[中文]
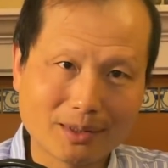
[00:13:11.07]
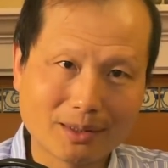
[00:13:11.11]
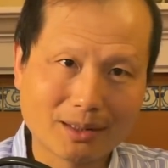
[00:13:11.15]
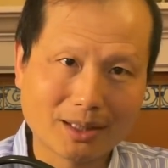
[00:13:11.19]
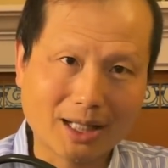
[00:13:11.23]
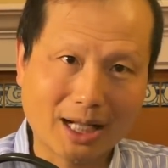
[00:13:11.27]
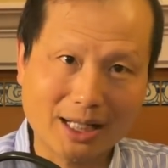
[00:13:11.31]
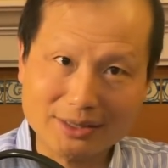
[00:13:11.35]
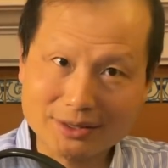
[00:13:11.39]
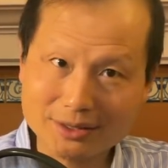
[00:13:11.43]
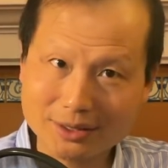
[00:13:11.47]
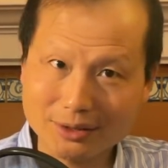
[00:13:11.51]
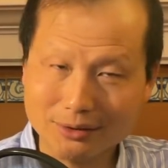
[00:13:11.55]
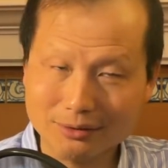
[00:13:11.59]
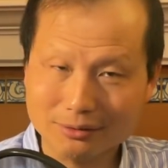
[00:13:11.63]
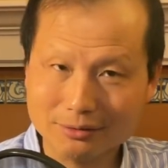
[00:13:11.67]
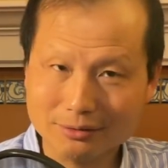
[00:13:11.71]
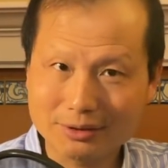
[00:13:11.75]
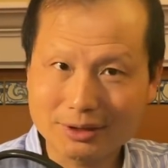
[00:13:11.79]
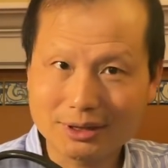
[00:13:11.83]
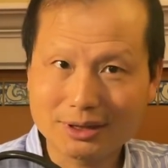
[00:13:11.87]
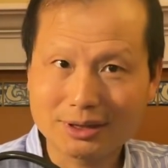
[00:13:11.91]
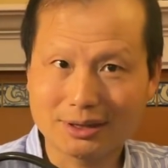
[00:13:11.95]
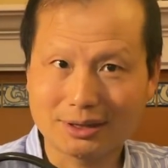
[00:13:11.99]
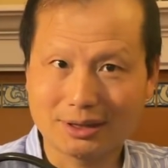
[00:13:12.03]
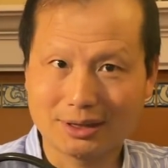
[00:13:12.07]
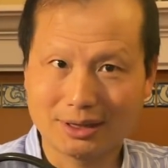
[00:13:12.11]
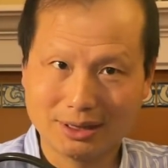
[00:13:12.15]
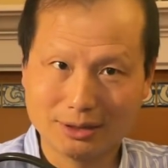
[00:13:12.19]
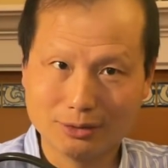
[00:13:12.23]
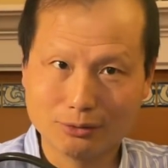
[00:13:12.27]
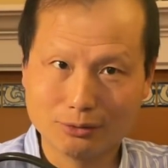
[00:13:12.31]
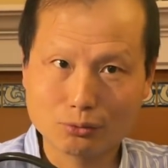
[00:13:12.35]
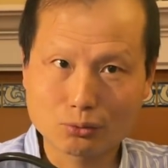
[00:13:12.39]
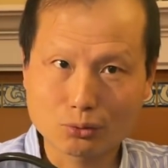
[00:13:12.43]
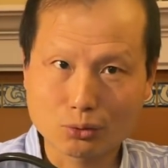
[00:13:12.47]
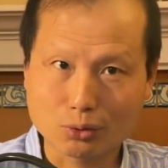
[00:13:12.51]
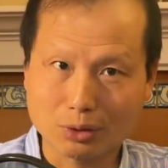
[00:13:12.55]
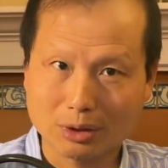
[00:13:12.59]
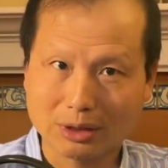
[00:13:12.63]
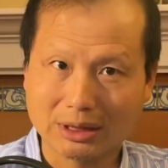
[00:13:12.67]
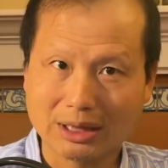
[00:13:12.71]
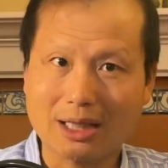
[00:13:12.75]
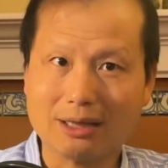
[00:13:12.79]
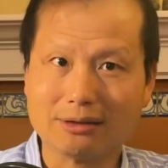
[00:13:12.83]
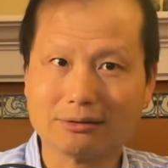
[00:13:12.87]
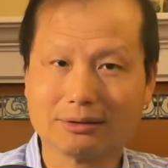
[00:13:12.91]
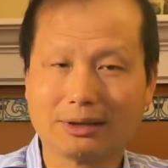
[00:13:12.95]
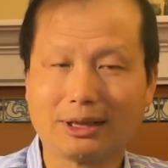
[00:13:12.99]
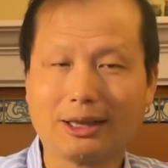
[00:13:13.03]
还是有可能做
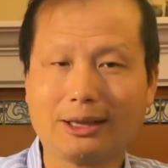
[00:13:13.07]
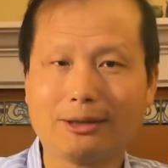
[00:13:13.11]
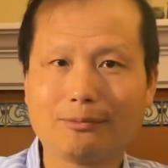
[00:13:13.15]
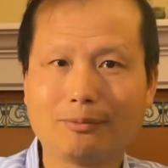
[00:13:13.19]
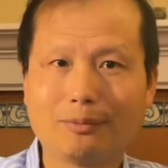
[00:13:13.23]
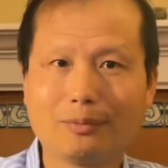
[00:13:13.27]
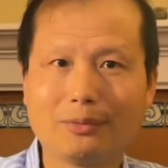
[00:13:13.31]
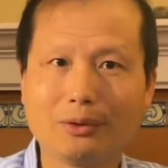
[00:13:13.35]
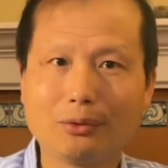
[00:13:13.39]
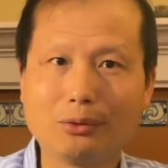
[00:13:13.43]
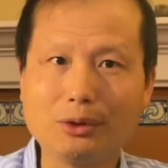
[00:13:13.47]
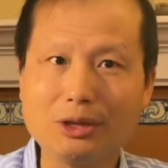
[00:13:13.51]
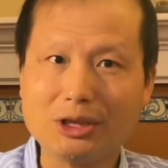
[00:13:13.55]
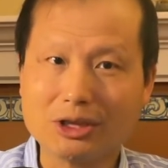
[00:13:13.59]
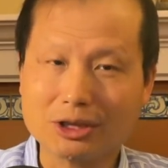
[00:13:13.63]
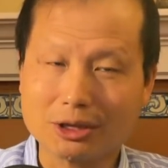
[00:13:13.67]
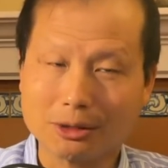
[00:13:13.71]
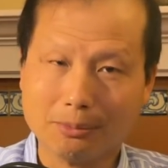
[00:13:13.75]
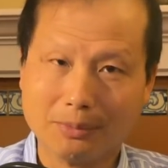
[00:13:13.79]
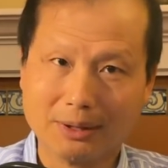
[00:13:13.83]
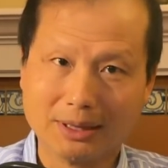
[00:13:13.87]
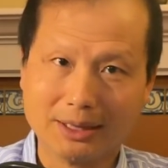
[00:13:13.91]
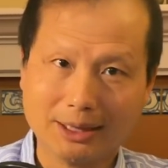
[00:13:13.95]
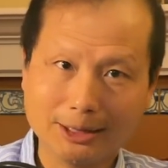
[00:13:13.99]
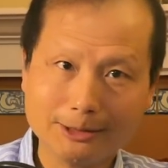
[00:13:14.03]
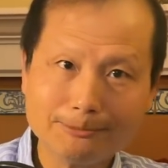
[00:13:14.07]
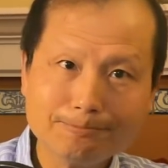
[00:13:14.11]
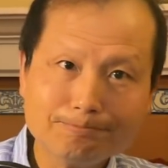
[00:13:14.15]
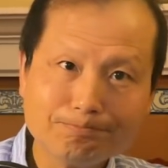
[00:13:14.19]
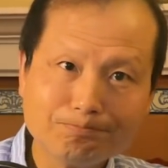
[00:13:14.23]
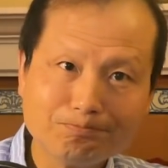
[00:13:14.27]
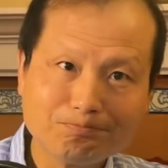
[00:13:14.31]
到的，为什么呢？